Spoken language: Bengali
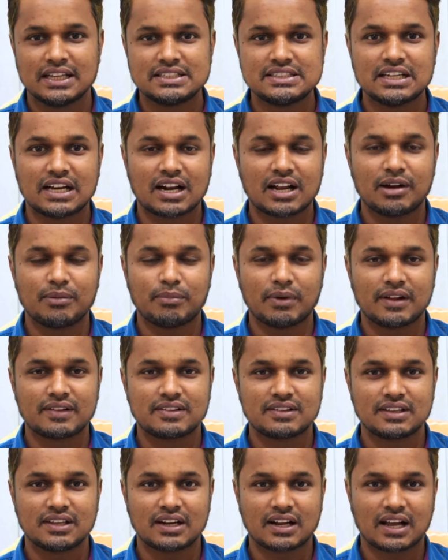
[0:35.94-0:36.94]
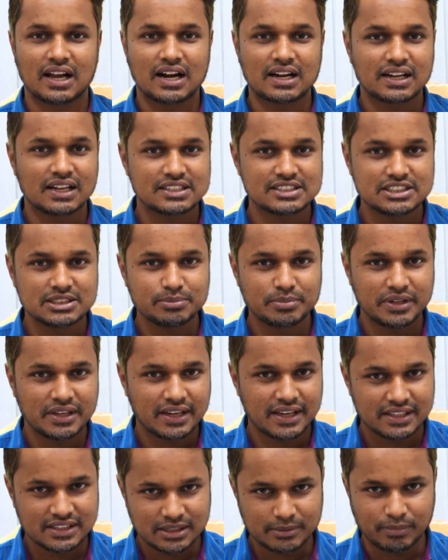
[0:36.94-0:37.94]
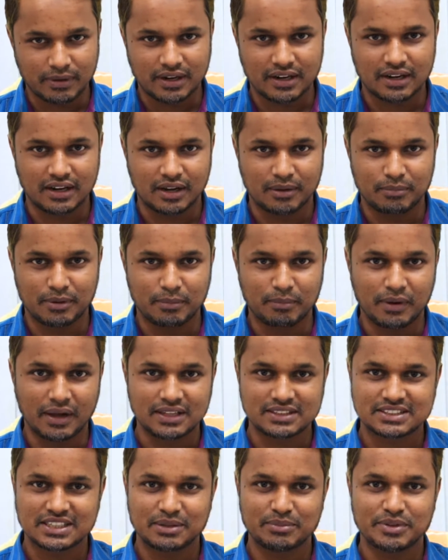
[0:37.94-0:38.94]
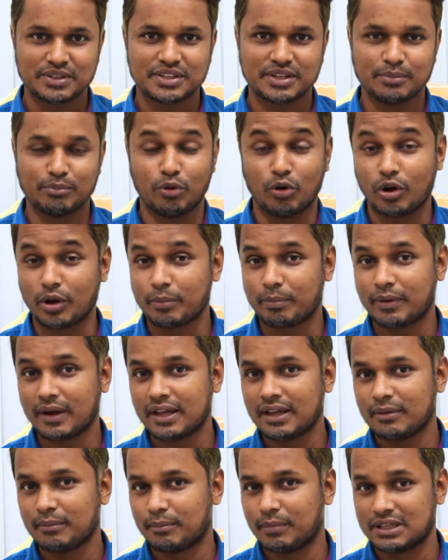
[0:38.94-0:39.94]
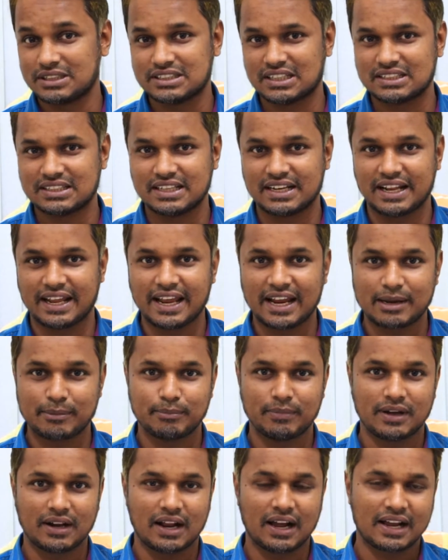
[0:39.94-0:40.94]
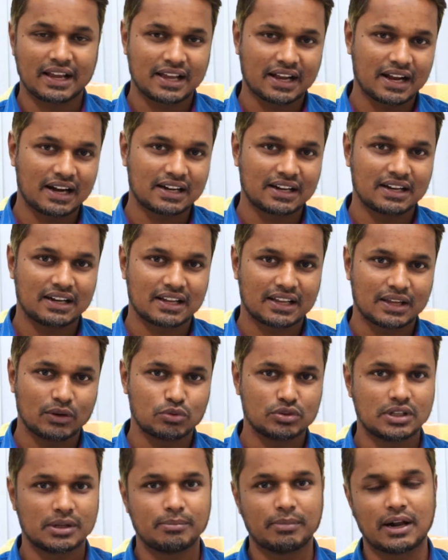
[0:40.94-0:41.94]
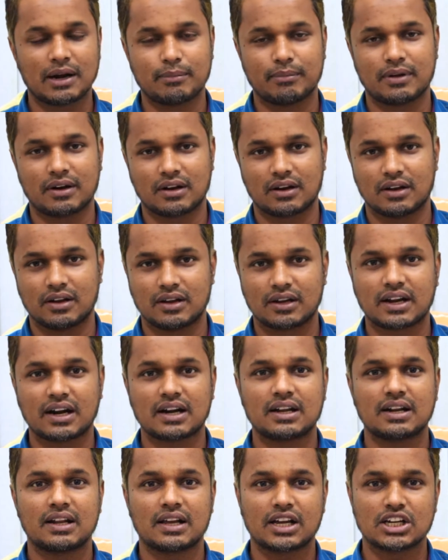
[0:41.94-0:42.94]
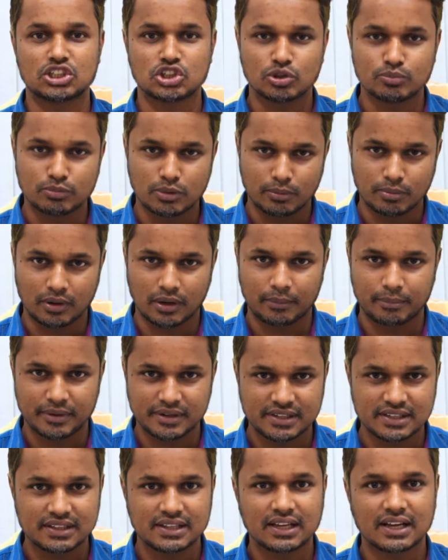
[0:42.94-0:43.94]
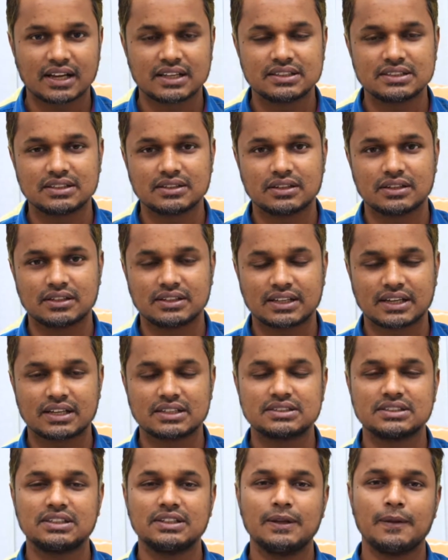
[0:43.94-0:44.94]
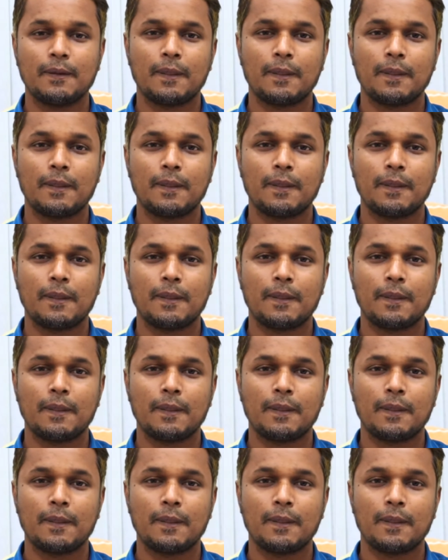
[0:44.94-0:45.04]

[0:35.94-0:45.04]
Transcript: যারা মাছের কাটা চিবিয়ে খেতে পারে না বা মাছকে বেশি ভয় পায় বা যাদের একবার আগে কাটা লাগে ওদের বারবার কাটা লাগার সম্ভাবনা বেশি থাকা দেখা যায়